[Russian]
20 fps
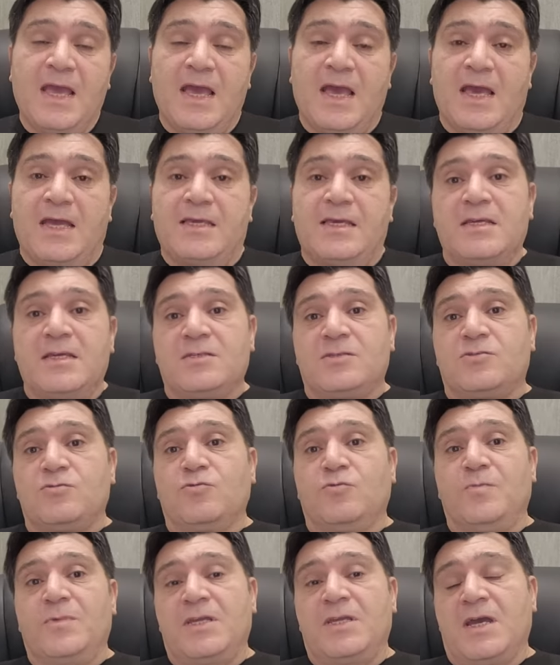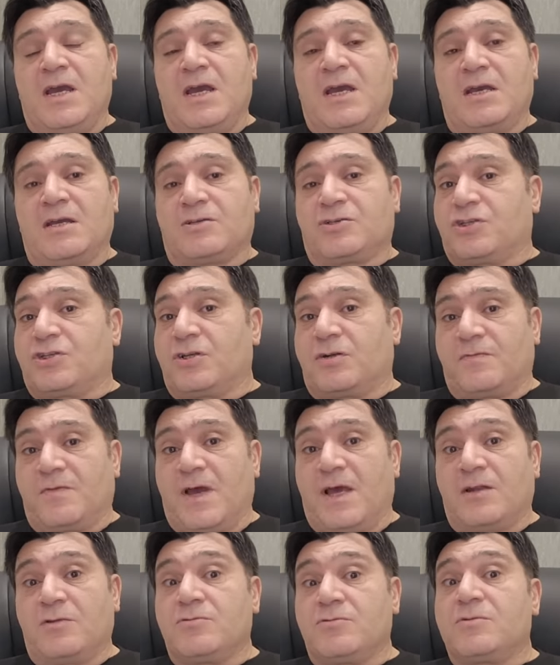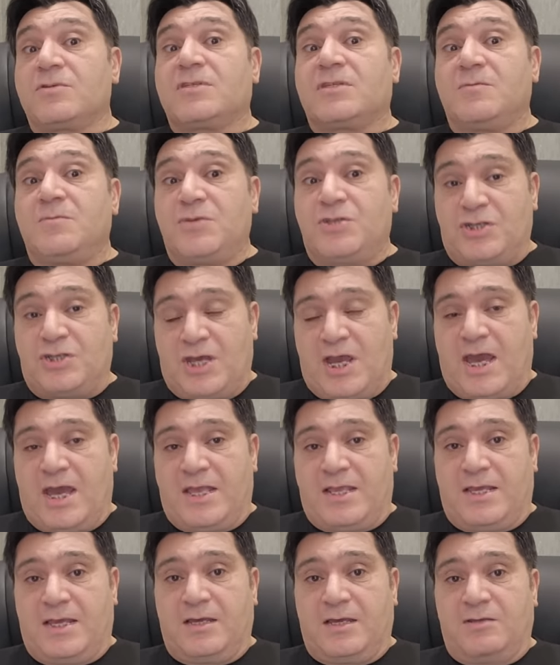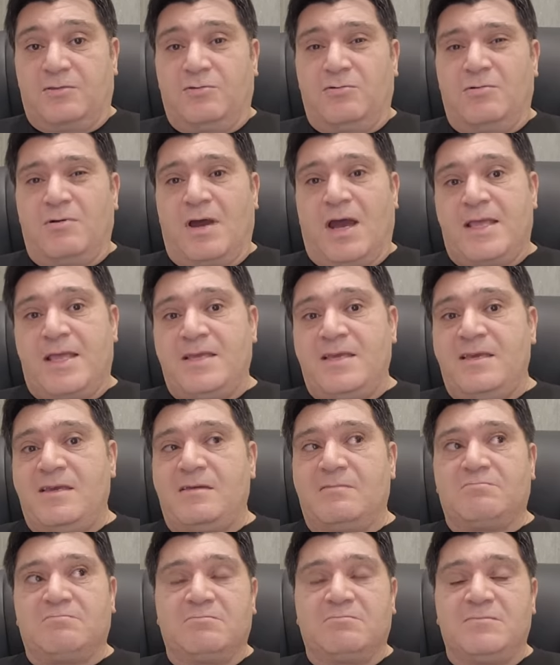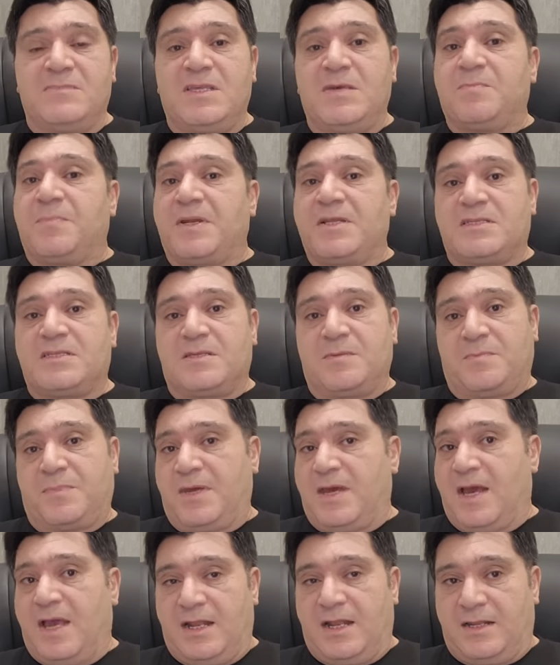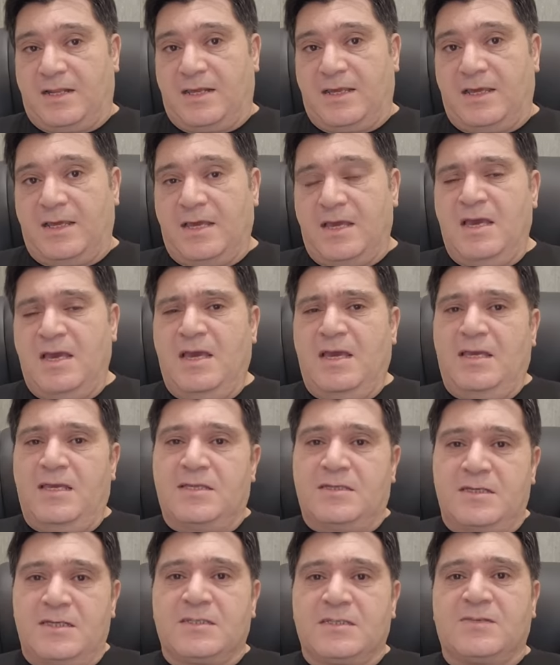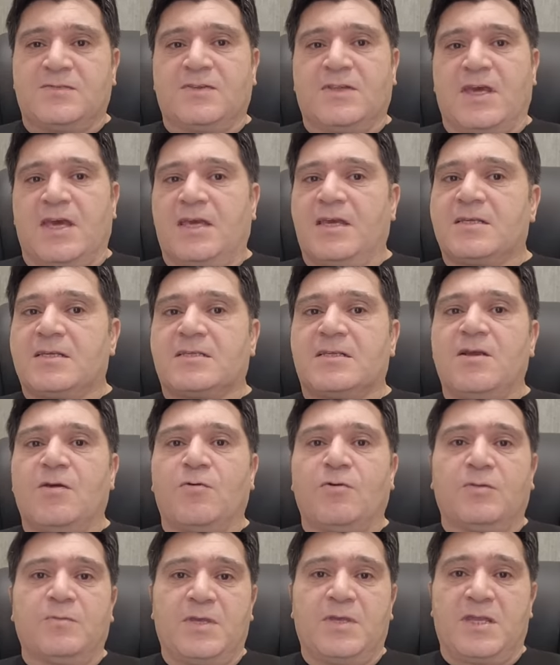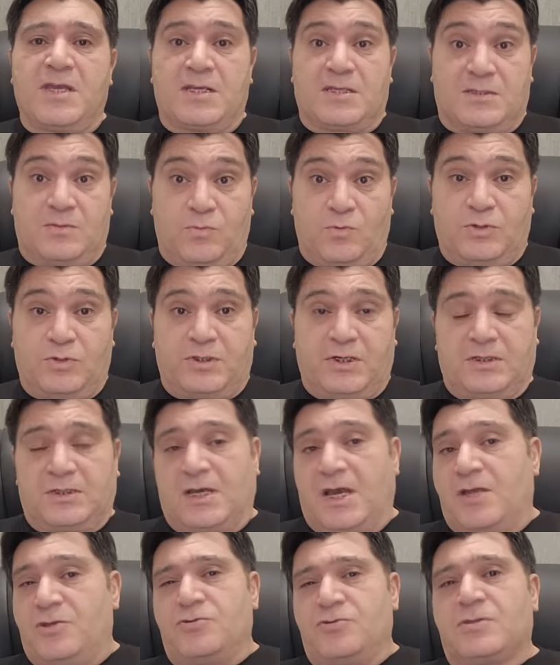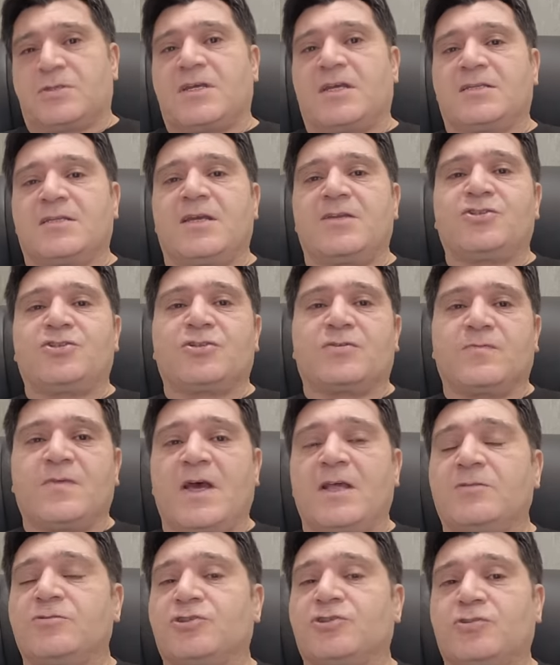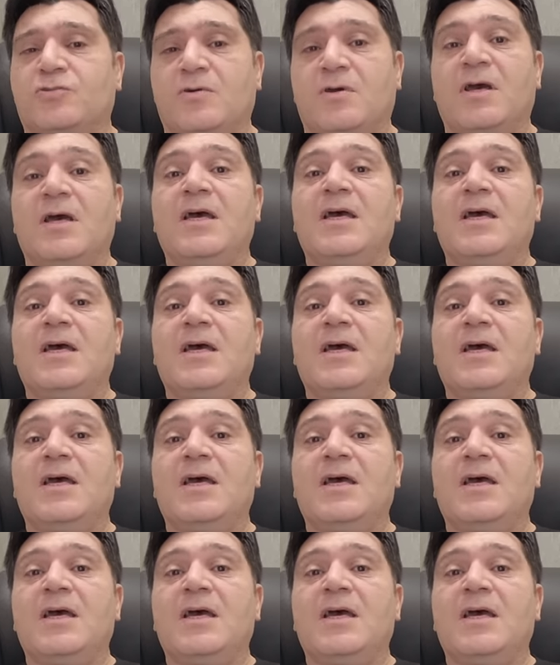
А есть у меня к Шервану замечания, но они не принципиальные. Единственное, если он меня смотрит, хочу сказать Шервану, что